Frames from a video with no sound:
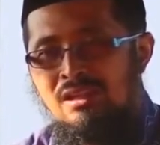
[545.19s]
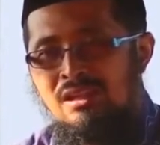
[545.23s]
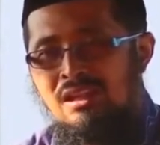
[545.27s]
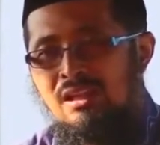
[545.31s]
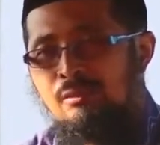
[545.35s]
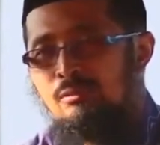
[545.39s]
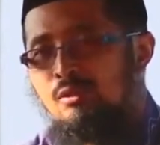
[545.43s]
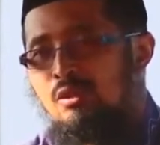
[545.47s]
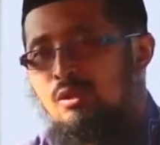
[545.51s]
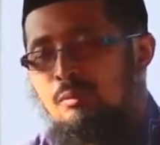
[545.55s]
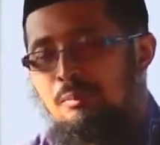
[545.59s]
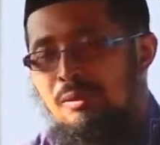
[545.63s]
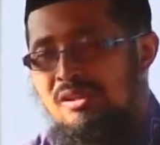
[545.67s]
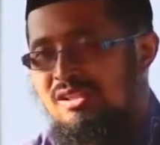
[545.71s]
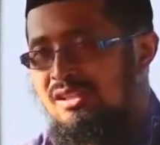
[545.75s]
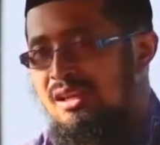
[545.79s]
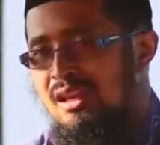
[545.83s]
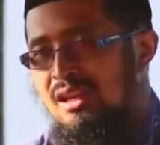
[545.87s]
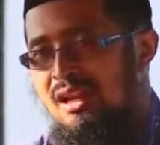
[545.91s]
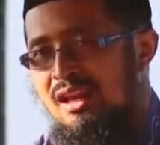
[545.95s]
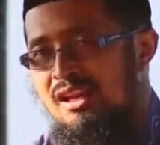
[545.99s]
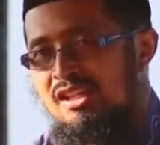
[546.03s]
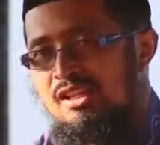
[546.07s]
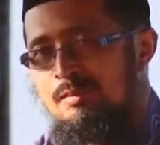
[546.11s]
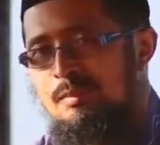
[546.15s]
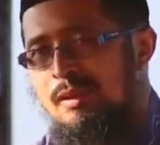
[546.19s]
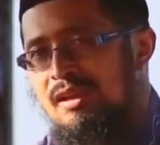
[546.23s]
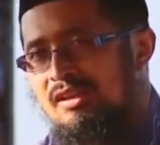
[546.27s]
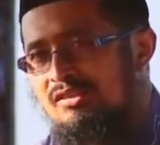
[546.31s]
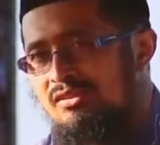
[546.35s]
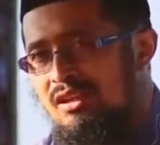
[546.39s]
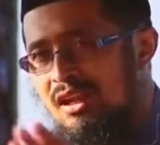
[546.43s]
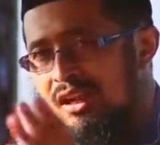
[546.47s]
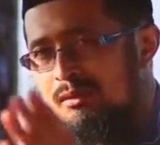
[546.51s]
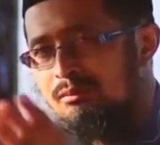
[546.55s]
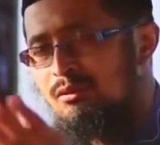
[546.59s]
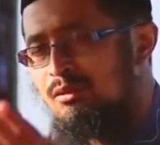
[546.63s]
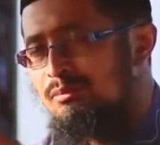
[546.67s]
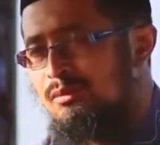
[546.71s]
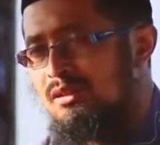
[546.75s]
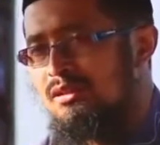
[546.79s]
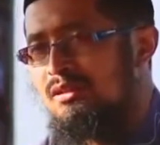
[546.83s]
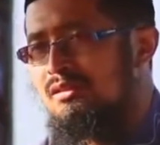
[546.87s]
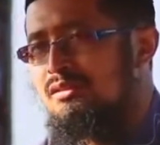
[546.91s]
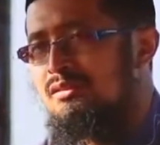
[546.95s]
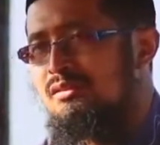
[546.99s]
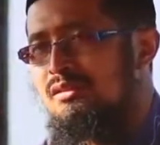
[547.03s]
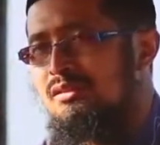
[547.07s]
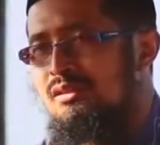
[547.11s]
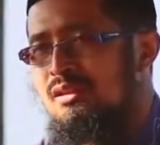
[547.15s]
Namun percayalah, sebagai seorang
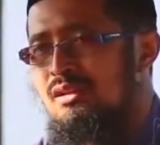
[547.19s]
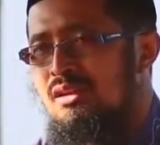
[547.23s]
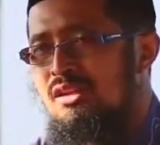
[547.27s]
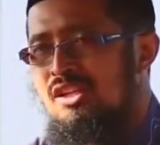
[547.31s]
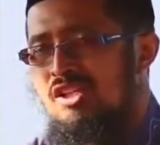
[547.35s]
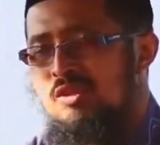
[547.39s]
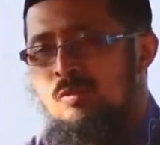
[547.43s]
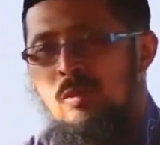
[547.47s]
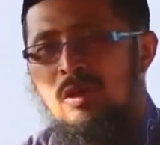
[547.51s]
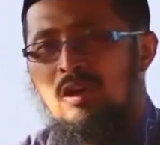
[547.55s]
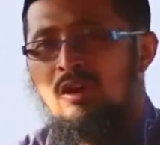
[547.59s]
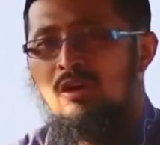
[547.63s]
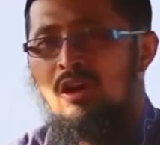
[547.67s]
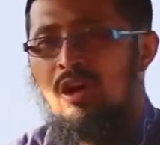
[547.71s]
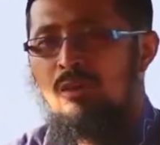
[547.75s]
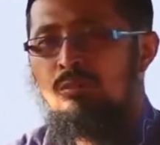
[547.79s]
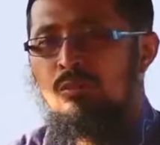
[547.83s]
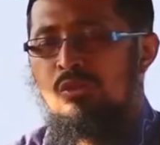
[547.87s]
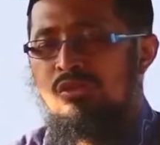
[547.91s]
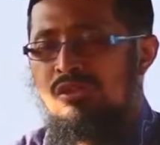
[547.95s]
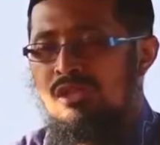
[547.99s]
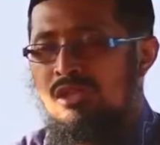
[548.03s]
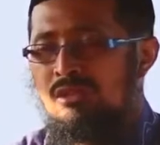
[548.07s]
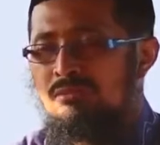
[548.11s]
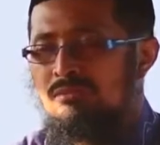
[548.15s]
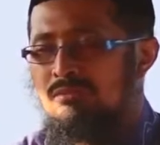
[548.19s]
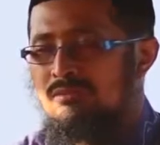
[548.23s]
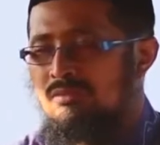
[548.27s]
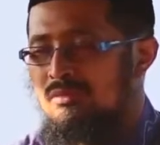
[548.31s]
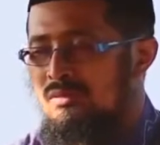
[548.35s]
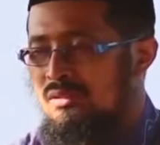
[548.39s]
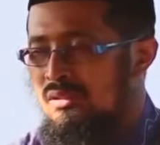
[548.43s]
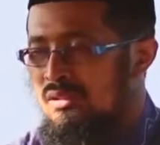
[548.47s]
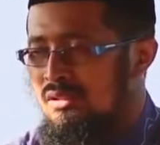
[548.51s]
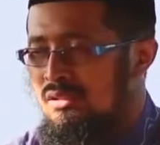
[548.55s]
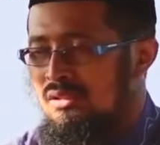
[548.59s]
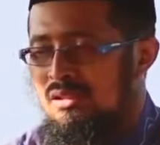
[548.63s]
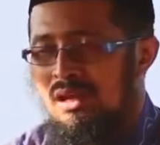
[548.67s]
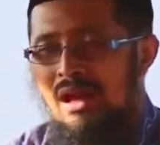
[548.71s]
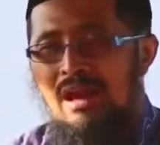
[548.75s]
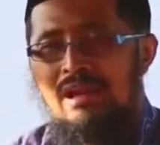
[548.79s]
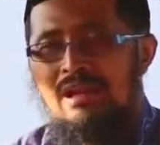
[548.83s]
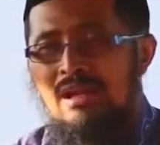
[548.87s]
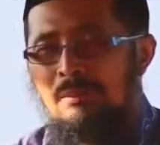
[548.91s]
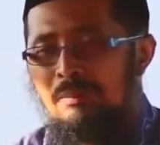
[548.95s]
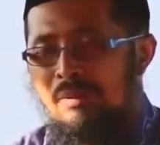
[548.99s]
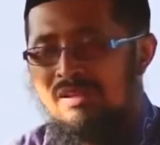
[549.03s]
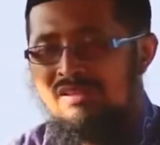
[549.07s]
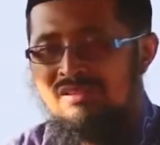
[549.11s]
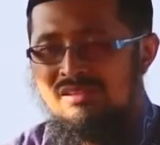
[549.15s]
mukmin, sebagai orang muslim,
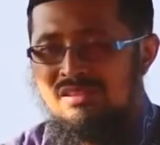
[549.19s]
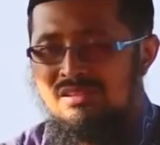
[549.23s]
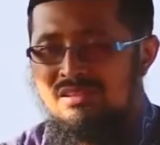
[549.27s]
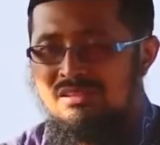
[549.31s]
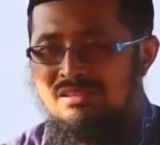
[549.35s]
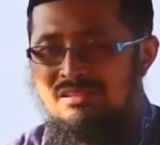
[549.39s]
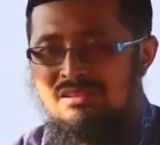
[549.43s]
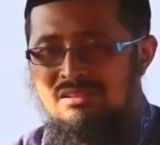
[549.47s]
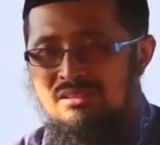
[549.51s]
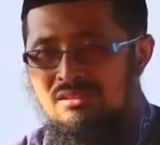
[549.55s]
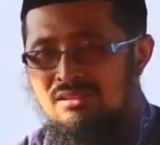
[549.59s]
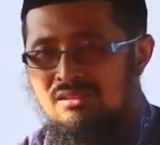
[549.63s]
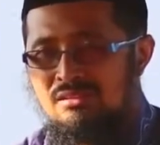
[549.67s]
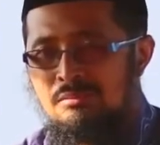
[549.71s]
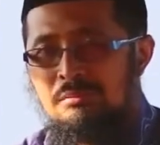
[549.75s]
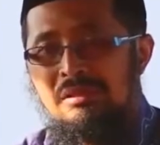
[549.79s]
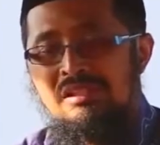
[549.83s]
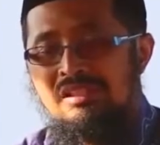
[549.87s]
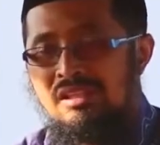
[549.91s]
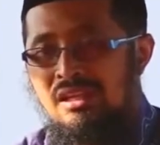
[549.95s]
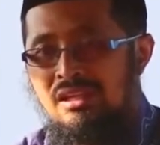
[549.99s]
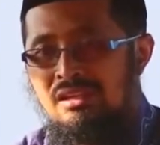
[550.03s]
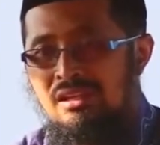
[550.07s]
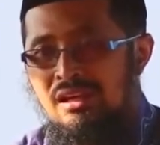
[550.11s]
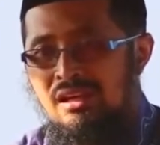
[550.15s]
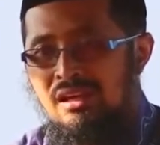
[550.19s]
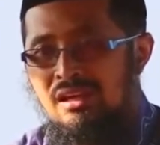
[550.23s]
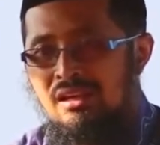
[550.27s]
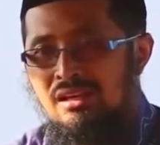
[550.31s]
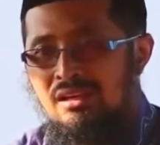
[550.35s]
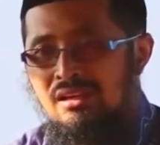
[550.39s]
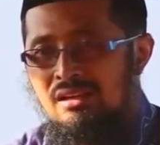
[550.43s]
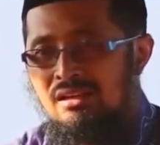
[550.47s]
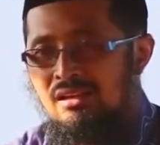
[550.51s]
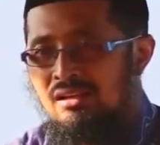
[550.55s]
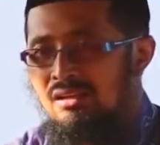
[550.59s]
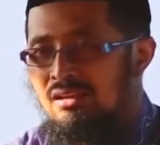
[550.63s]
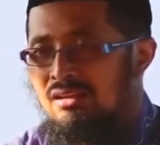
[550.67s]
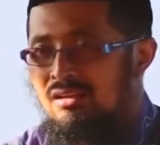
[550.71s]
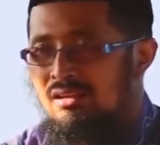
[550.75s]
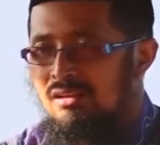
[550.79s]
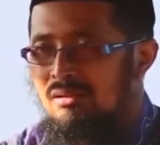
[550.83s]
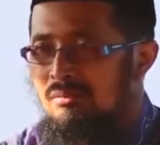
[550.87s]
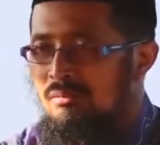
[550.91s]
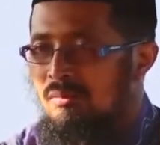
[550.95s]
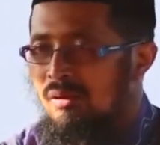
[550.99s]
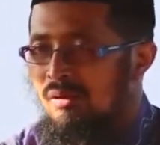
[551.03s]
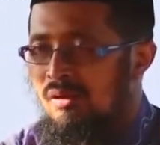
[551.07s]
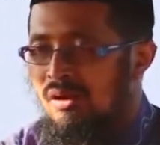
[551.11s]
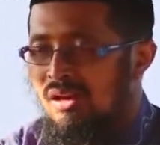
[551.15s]
Anda pasti percaya
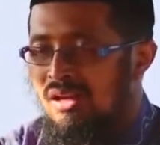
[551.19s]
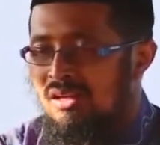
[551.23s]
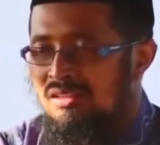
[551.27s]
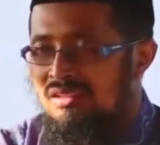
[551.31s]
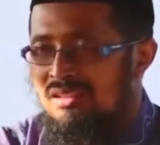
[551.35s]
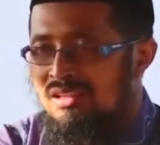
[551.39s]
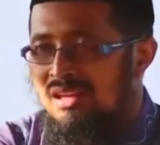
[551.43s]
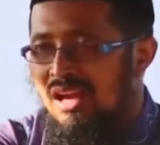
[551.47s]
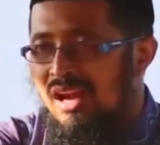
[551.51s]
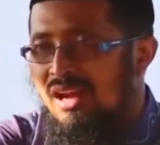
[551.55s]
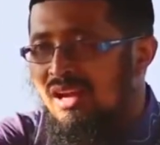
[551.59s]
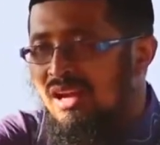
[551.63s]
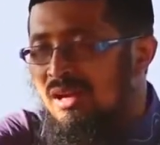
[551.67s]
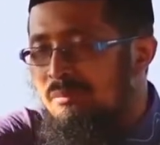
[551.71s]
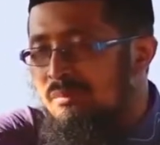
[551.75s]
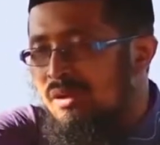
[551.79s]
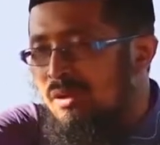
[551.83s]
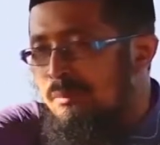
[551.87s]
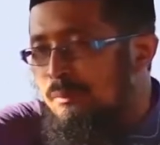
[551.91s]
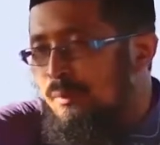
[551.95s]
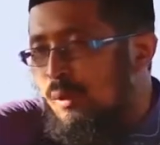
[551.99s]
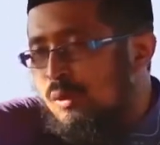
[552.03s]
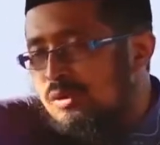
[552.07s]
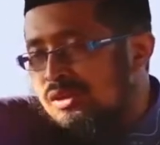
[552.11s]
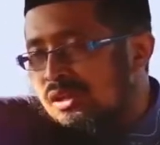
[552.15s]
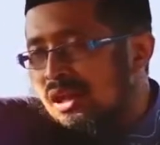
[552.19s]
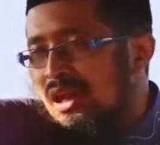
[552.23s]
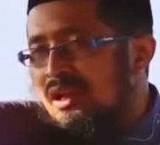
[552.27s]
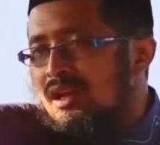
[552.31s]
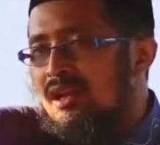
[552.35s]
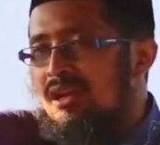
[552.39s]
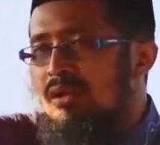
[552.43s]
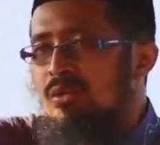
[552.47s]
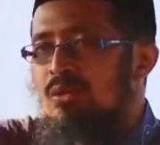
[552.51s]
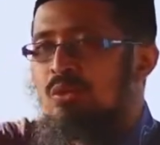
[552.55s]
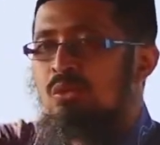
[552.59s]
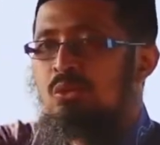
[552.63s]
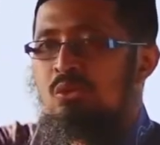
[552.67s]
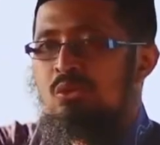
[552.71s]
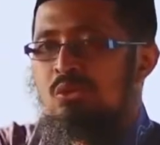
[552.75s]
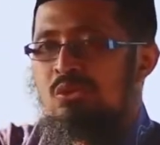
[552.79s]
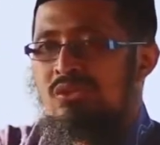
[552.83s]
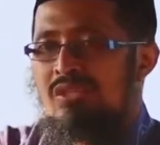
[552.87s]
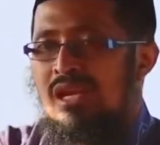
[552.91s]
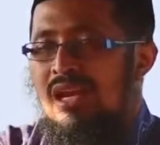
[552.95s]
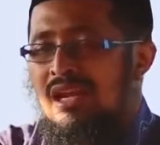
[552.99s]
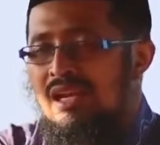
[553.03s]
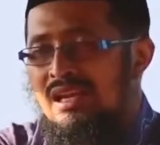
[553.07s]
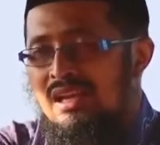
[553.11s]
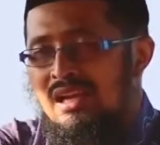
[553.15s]
bahwa ketika Anda menempuh jalan yang lurus,
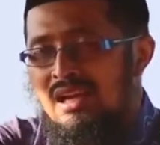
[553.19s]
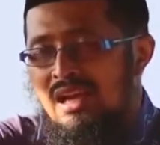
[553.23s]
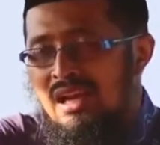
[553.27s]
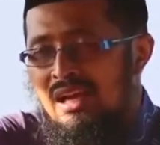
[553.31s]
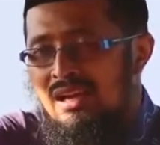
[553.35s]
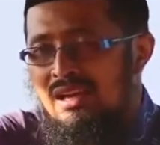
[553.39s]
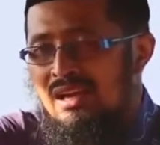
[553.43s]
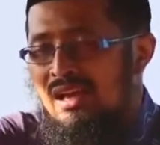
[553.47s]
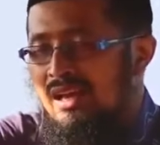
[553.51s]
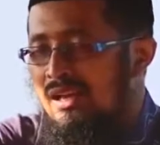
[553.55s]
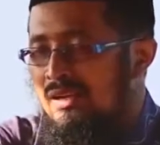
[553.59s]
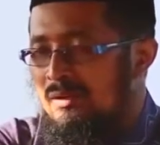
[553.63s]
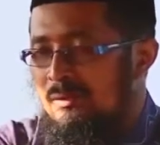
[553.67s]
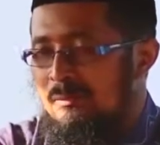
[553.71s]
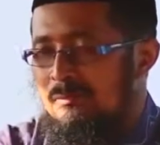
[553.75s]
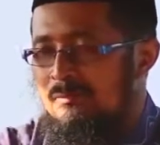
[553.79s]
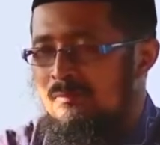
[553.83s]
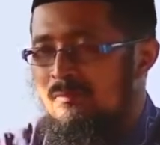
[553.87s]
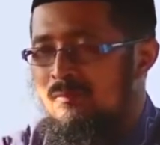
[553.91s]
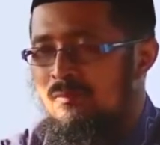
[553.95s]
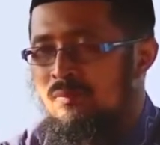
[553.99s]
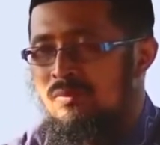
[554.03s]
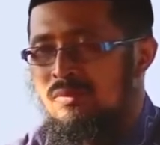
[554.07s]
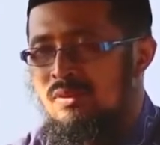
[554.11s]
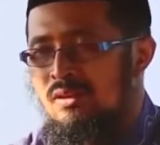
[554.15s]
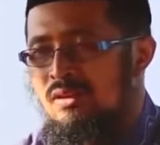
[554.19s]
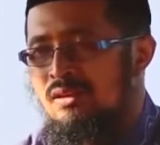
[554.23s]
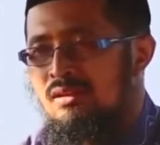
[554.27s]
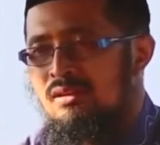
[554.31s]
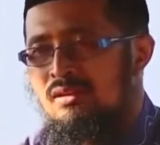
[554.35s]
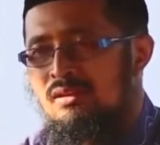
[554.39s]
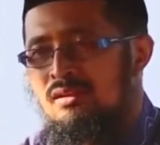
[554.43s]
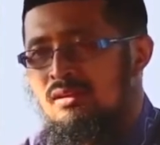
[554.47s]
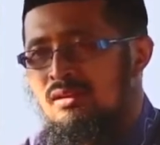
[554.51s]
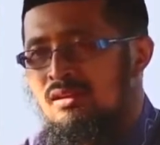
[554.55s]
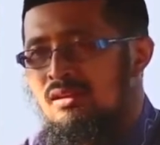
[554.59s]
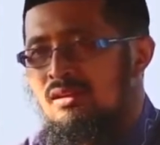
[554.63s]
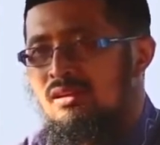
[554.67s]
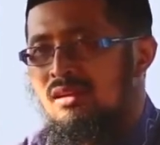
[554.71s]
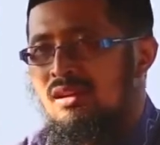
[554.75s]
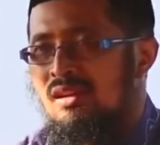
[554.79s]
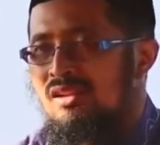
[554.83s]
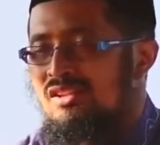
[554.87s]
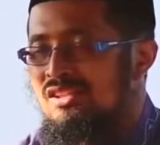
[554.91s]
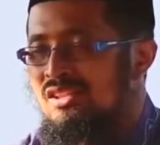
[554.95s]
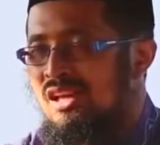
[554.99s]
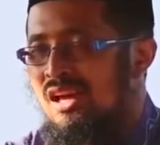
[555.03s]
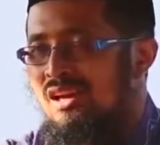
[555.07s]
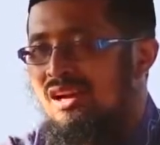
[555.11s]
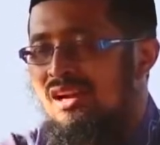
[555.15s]
jalan yang halal,
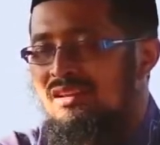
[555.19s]
rezeki